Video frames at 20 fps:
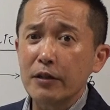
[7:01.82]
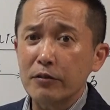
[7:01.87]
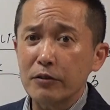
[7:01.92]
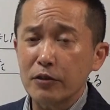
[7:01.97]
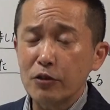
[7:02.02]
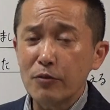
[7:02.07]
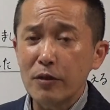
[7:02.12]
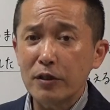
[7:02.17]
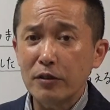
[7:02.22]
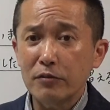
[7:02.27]
い
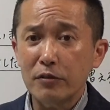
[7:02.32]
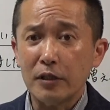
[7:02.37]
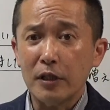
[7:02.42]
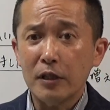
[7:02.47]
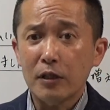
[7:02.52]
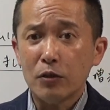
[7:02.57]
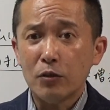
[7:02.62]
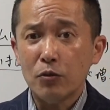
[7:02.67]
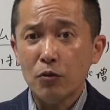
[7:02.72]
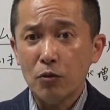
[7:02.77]
くいわゆる
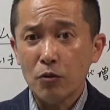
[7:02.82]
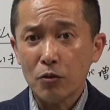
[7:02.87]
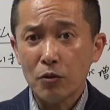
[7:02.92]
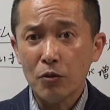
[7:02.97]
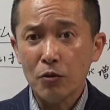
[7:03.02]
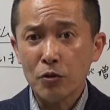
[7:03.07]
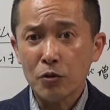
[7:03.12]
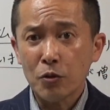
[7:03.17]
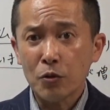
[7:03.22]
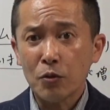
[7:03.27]
農
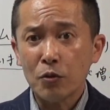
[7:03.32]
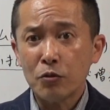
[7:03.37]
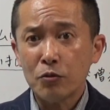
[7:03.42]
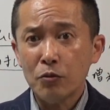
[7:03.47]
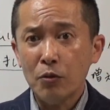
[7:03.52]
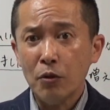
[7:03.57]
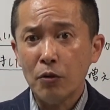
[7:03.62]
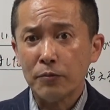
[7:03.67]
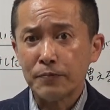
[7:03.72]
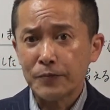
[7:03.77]
業所
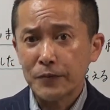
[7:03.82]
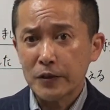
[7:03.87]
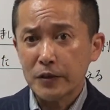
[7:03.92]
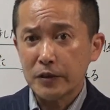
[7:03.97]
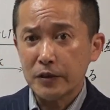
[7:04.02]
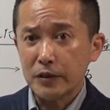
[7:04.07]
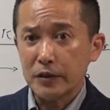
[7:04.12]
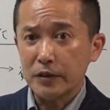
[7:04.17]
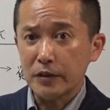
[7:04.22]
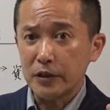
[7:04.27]
得を
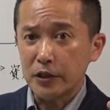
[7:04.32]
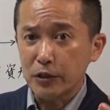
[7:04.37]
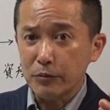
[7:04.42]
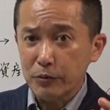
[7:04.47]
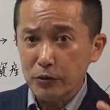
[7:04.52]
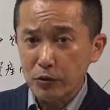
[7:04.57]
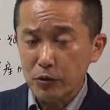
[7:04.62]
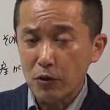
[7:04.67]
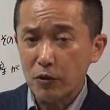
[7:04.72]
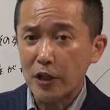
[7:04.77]
自
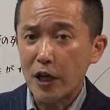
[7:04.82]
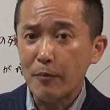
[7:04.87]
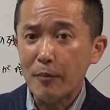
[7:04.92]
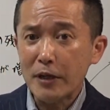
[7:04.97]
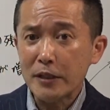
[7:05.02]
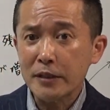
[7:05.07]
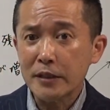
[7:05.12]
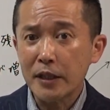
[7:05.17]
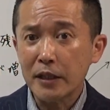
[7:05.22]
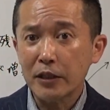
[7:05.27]
分の
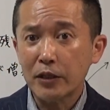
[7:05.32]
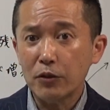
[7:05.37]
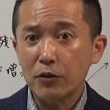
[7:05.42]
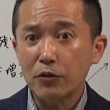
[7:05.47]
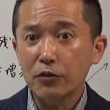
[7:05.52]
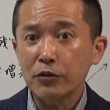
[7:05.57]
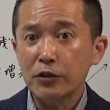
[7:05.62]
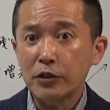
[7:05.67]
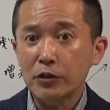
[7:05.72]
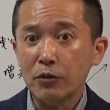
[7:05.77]
山下
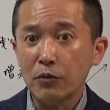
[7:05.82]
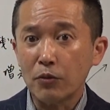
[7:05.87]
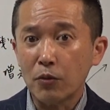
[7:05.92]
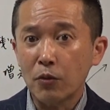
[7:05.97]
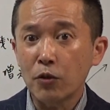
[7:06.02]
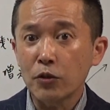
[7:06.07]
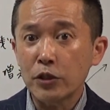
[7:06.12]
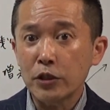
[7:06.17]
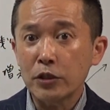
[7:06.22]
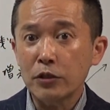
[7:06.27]
博之の
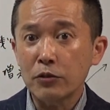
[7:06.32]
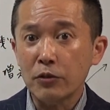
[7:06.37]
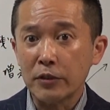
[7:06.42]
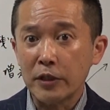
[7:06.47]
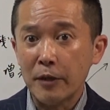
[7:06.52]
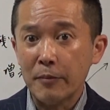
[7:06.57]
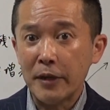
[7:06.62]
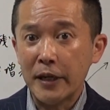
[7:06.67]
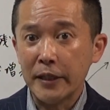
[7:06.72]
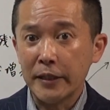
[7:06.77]
個人の
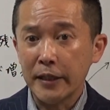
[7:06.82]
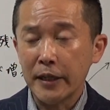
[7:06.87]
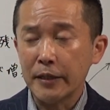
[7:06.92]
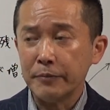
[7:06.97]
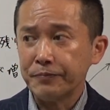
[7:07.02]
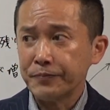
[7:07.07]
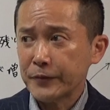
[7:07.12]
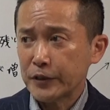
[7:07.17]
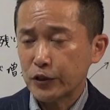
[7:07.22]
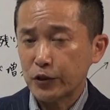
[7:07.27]
名前で
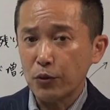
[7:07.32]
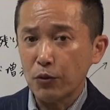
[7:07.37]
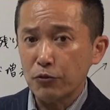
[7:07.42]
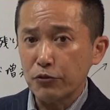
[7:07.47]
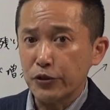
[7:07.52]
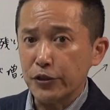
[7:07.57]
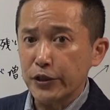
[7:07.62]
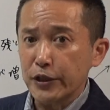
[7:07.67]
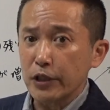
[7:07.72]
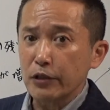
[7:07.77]

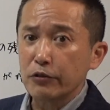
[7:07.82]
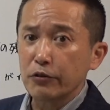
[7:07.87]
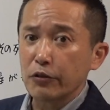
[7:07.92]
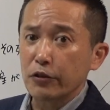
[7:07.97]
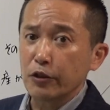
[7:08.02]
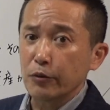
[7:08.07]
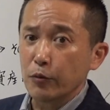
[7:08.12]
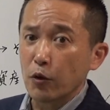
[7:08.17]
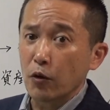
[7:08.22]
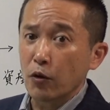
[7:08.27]
ストックしていくよ
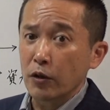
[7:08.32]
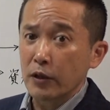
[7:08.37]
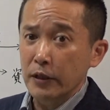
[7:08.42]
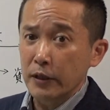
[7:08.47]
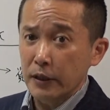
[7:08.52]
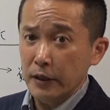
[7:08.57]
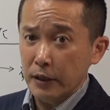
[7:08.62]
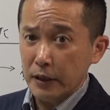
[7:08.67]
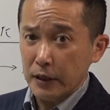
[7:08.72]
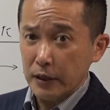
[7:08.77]
りも
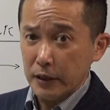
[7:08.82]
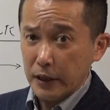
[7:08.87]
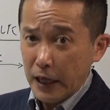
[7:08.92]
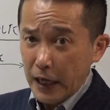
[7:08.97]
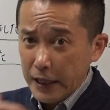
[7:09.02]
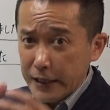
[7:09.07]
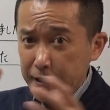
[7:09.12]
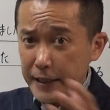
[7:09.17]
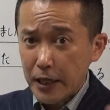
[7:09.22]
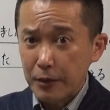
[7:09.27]

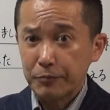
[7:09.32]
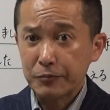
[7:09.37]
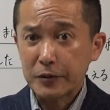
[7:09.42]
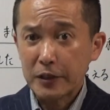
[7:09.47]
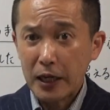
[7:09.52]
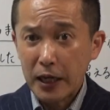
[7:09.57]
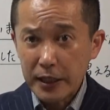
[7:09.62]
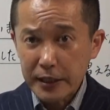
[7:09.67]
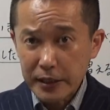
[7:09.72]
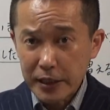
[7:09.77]
会社
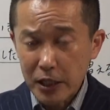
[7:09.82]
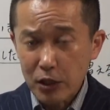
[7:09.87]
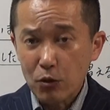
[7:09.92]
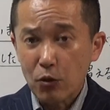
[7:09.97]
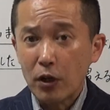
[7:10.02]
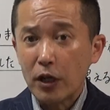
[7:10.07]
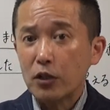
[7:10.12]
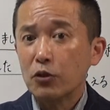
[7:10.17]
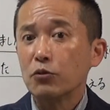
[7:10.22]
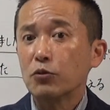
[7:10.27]
会社に
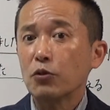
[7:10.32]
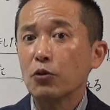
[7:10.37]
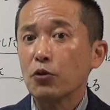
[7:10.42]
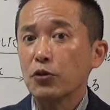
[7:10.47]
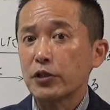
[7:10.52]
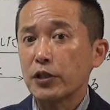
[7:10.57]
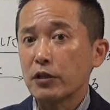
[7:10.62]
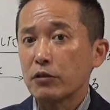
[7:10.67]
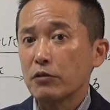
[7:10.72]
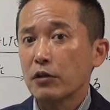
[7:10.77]
お金を残
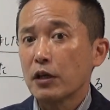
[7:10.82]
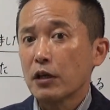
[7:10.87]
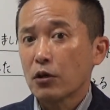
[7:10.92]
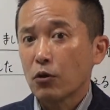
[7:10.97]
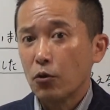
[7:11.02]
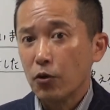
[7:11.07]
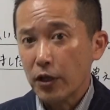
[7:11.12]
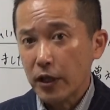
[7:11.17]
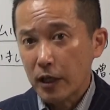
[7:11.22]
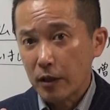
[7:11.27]
していく
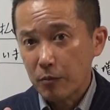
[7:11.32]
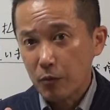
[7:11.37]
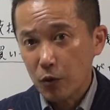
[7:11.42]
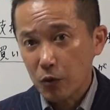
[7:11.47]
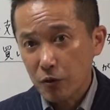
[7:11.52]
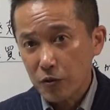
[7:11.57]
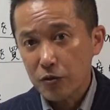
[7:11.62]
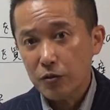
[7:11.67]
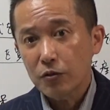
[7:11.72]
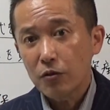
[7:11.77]
これがも
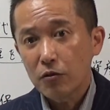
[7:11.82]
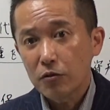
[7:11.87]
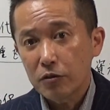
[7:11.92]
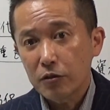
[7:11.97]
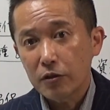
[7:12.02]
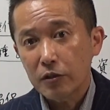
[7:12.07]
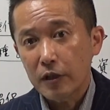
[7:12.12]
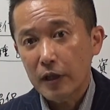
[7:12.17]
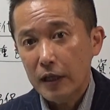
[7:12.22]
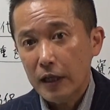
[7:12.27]
のすご
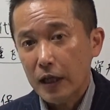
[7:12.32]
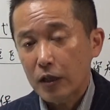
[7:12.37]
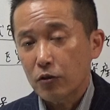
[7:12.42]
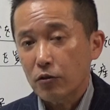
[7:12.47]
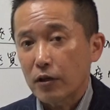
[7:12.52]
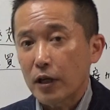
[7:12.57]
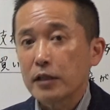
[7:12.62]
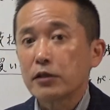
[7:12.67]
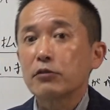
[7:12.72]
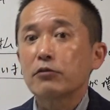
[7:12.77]
くあ
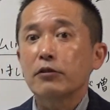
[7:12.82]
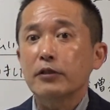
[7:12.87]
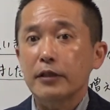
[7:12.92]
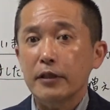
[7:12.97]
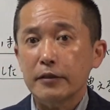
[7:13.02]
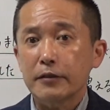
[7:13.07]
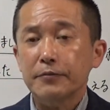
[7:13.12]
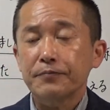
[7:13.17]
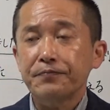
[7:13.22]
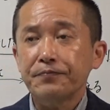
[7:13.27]
の賢い
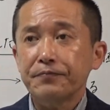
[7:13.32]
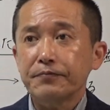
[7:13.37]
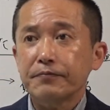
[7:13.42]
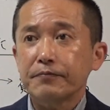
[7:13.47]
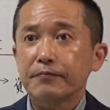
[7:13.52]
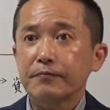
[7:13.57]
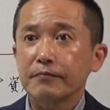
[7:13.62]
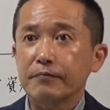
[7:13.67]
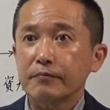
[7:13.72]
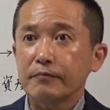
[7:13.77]
です、
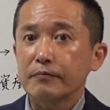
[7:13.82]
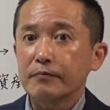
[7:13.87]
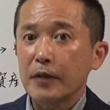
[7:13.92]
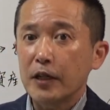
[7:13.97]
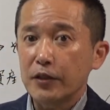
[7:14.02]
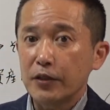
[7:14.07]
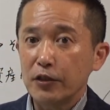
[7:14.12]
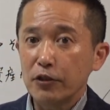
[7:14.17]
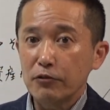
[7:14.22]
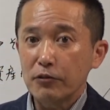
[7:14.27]
うんま
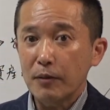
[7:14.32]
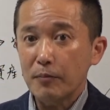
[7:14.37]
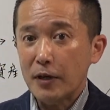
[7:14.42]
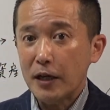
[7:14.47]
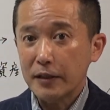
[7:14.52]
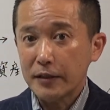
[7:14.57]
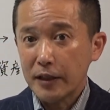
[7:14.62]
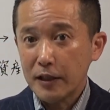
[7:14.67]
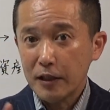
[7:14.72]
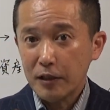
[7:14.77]
あ、理由は
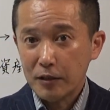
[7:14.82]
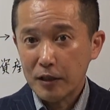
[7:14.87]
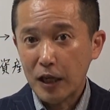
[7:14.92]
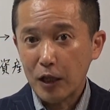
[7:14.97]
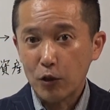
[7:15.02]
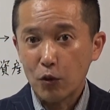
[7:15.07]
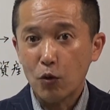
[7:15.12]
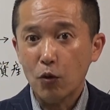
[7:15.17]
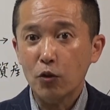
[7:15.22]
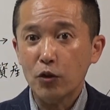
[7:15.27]
まあね
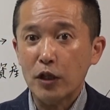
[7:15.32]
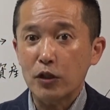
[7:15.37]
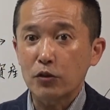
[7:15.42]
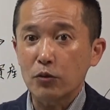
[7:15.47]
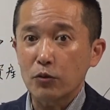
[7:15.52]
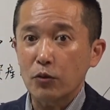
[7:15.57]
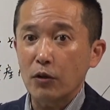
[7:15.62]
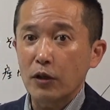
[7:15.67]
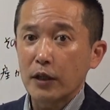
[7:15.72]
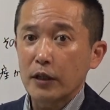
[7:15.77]
あのここでは
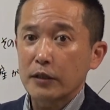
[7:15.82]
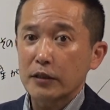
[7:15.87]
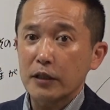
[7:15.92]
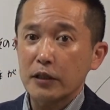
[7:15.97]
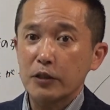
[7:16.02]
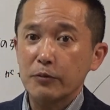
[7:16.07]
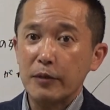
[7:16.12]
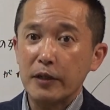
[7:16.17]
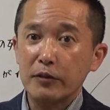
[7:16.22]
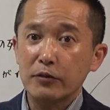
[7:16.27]
ちょっと
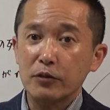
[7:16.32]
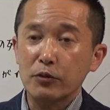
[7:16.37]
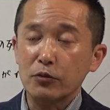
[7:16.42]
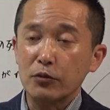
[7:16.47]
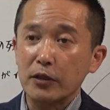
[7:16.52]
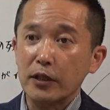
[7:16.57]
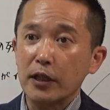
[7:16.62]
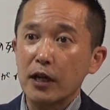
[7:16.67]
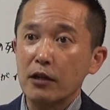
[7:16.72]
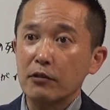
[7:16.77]
説明する
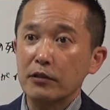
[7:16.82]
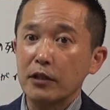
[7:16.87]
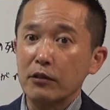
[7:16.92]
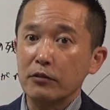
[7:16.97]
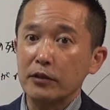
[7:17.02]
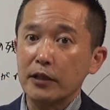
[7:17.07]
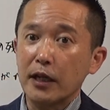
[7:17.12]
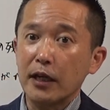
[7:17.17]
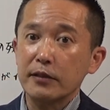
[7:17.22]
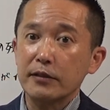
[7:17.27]
と長くな
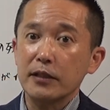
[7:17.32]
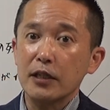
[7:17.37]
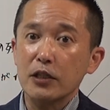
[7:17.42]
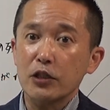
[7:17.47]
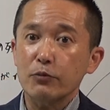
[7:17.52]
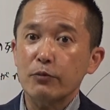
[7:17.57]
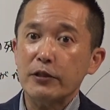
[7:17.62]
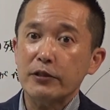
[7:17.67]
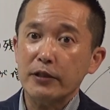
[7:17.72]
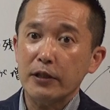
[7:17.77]
るんで割愛
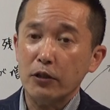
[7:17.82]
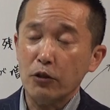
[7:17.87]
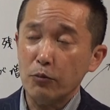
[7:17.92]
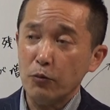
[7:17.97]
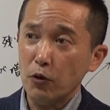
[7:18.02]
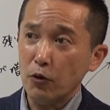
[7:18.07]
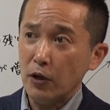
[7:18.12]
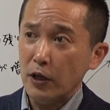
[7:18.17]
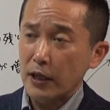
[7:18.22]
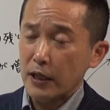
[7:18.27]
しますけど
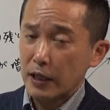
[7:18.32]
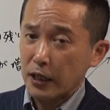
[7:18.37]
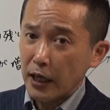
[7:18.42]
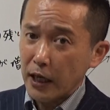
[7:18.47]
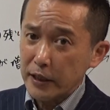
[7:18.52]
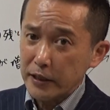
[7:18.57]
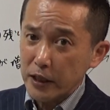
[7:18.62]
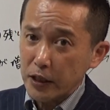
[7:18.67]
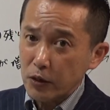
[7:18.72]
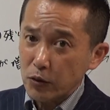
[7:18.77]
も
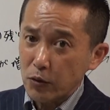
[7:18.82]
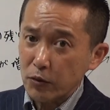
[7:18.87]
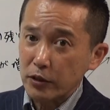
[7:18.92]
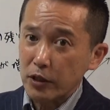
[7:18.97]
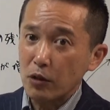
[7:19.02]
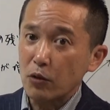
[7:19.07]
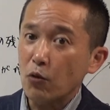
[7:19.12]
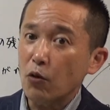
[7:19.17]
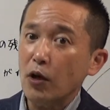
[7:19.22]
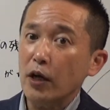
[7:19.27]
会社にとに
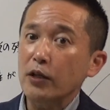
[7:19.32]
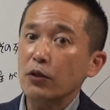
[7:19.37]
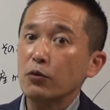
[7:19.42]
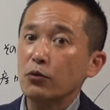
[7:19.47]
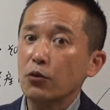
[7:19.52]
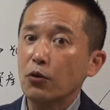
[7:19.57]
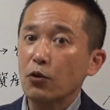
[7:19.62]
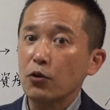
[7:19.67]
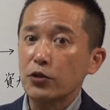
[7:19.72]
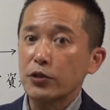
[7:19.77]
かくお金を
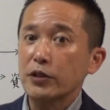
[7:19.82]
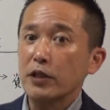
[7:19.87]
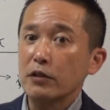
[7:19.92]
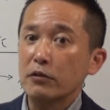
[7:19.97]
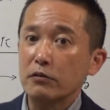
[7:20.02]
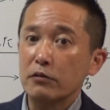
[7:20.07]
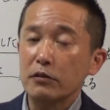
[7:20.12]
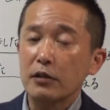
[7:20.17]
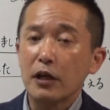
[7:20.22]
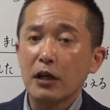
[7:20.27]
残してい
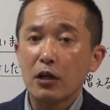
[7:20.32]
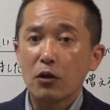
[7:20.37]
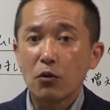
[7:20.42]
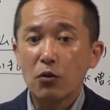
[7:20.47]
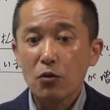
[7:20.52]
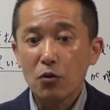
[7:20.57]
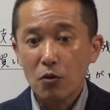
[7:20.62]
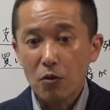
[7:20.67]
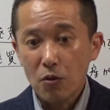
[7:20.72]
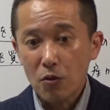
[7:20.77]
く
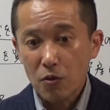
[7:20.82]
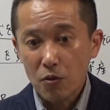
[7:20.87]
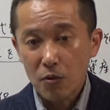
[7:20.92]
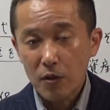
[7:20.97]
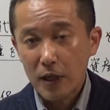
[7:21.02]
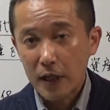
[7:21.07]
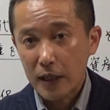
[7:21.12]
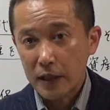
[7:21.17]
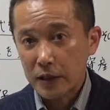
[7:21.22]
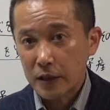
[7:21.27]
この方
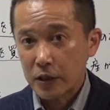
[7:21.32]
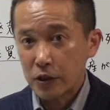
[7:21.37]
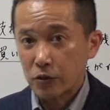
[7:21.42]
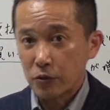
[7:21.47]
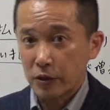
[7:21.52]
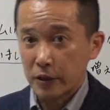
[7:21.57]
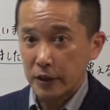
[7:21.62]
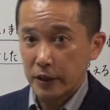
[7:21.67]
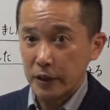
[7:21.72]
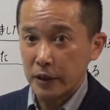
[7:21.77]
法が非
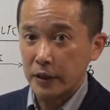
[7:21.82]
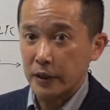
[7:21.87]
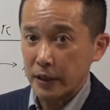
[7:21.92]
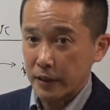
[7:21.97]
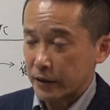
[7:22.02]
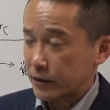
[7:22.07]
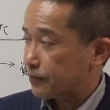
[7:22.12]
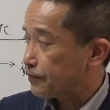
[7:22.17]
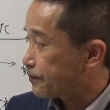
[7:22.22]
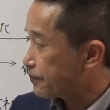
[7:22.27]
常にいいで
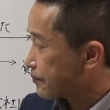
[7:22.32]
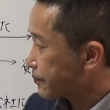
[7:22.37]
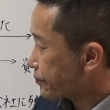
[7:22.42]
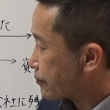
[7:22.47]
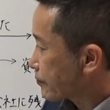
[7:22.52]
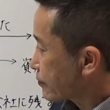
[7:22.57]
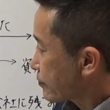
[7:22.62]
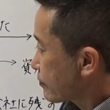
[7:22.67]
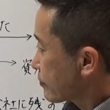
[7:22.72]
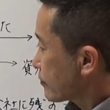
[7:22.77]
す。
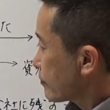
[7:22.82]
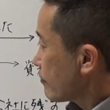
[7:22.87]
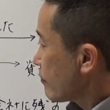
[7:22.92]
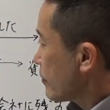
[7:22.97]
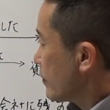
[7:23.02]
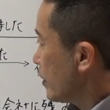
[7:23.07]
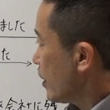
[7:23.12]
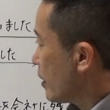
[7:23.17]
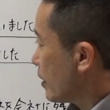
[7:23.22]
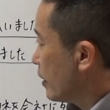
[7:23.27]

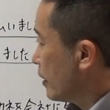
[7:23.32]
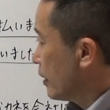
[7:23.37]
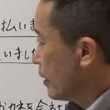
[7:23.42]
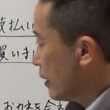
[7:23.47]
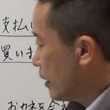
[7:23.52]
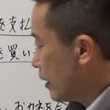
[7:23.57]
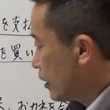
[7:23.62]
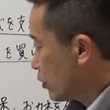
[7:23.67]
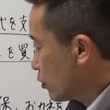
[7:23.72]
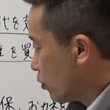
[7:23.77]
で
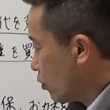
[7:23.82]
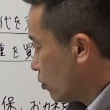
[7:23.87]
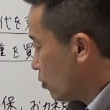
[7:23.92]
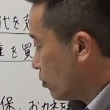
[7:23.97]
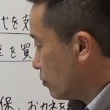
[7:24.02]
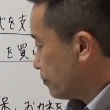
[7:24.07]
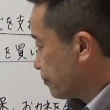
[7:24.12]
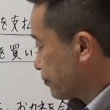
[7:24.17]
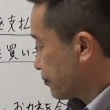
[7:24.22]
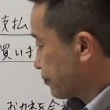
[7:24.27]
えっと